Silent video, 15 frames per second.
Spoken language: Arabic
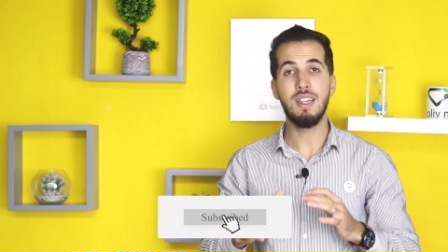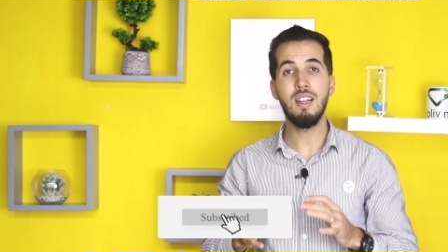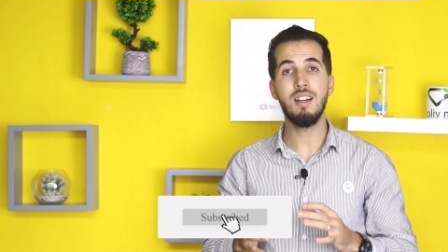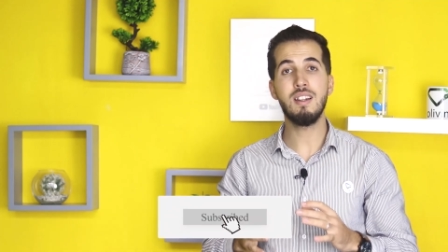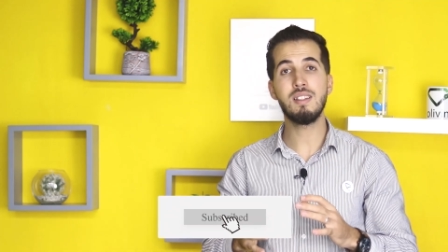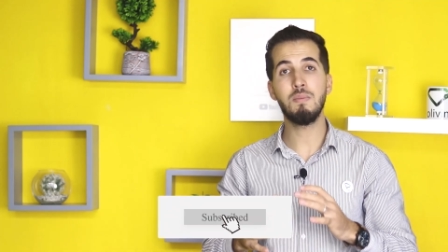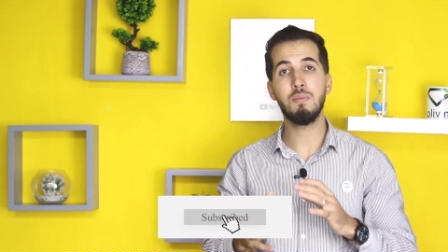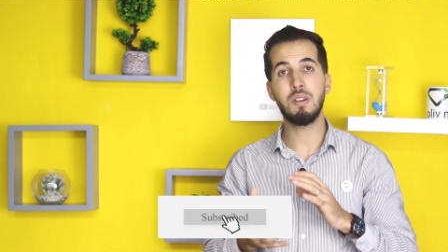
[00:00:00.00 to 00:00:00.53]

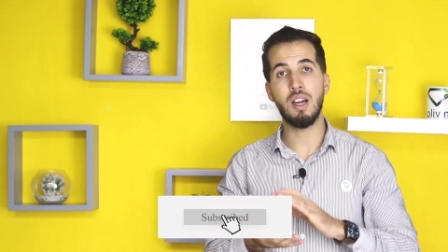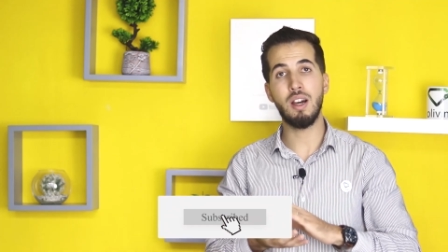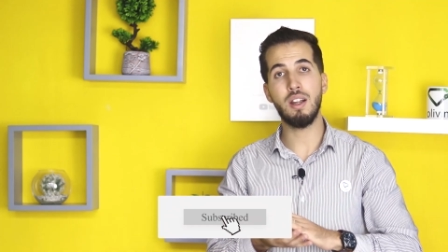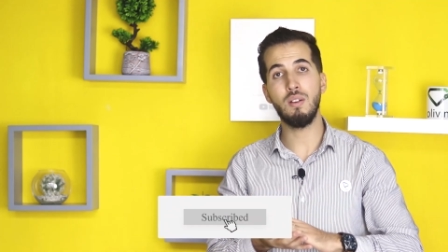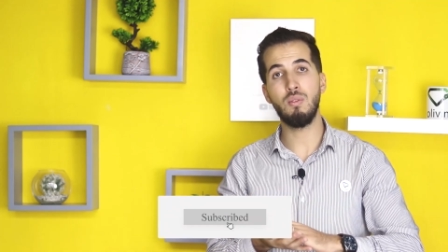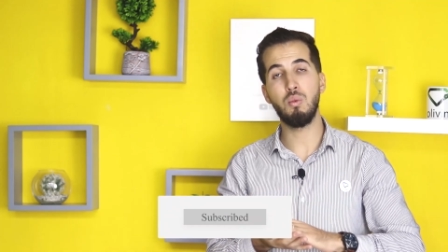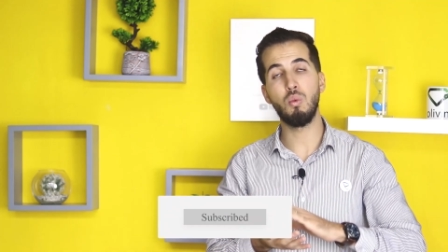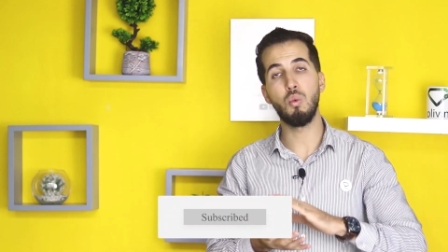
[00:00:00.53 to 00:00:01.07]
يلزم
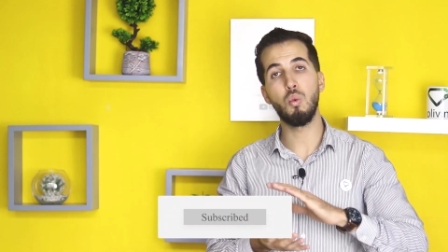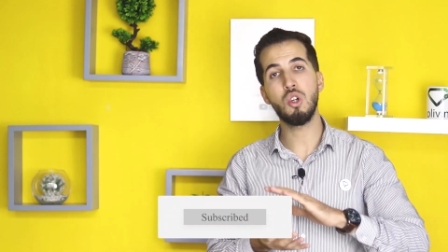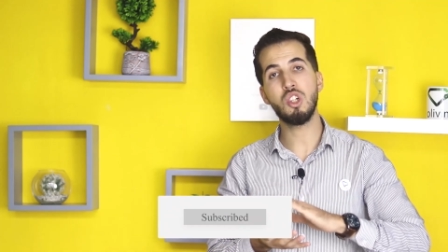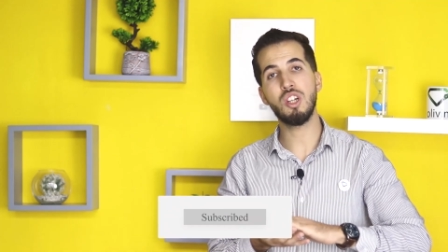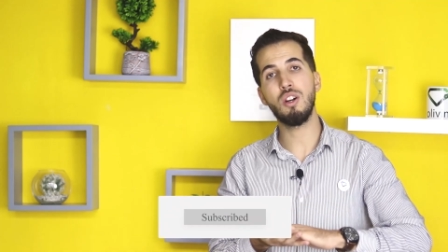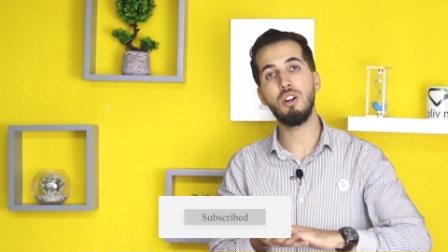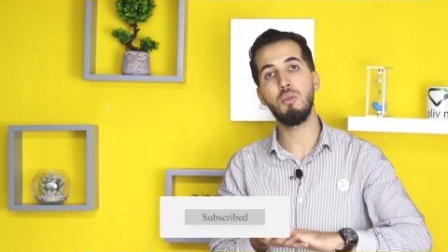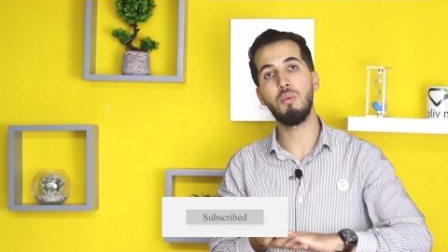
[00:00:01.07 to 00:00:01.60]
تعرف
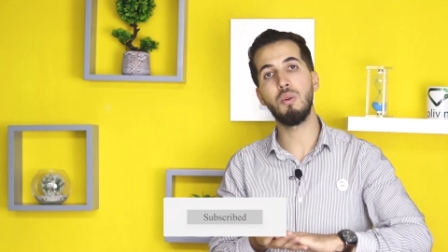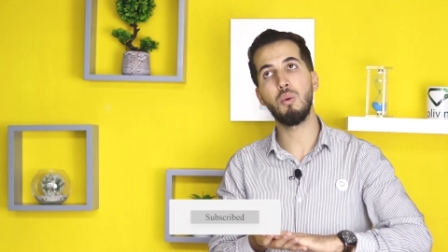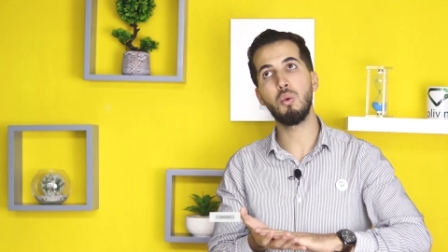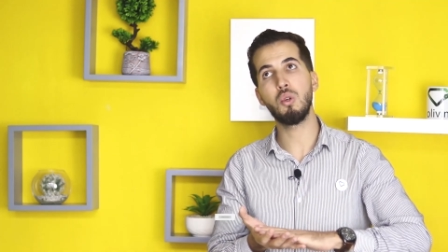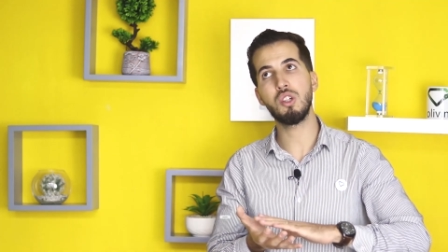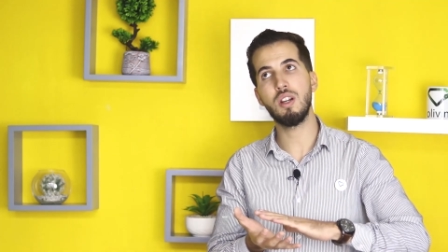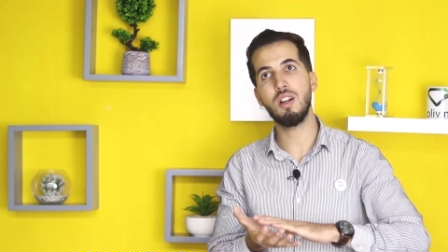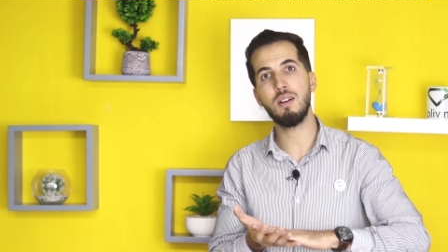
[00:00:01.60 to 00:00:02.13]
واش
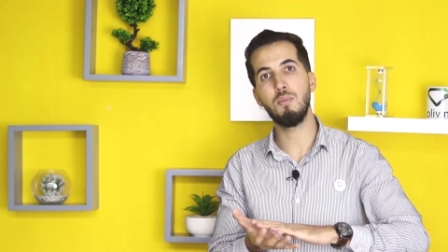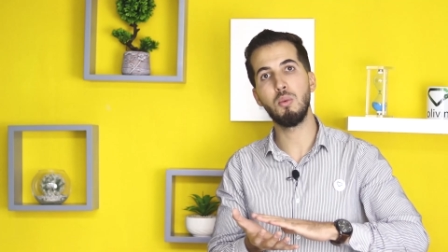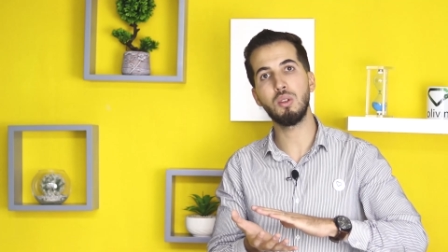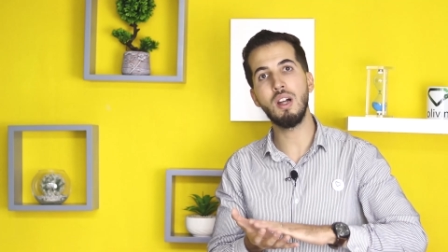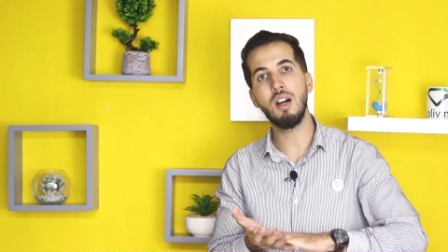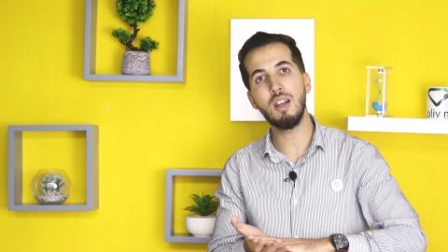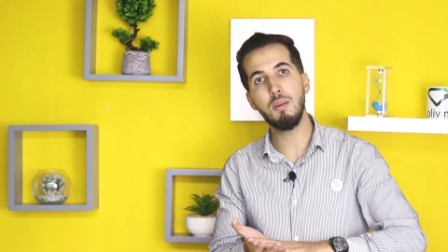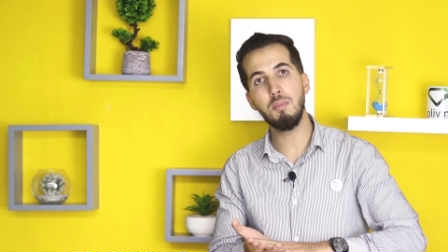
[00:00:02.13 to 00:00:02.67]
واش راك
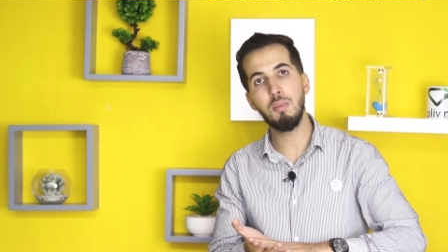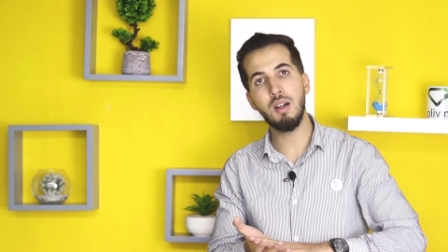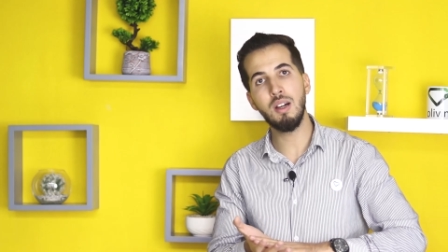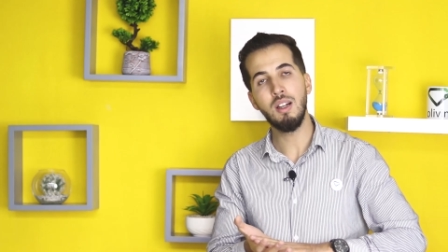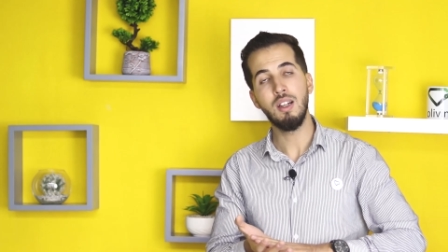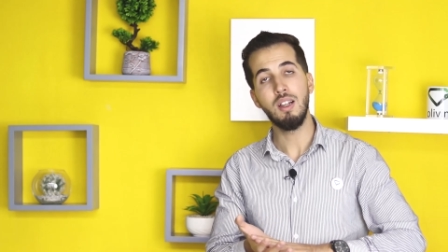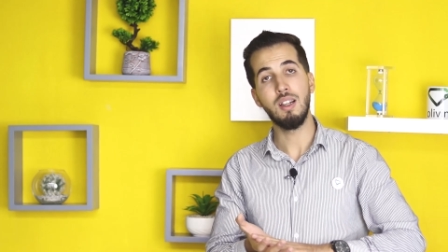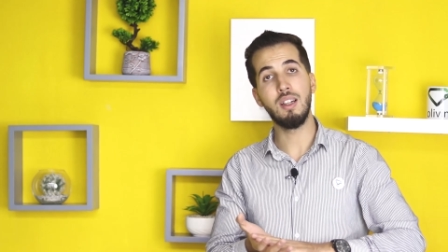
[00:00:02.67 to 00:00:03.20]
مطالب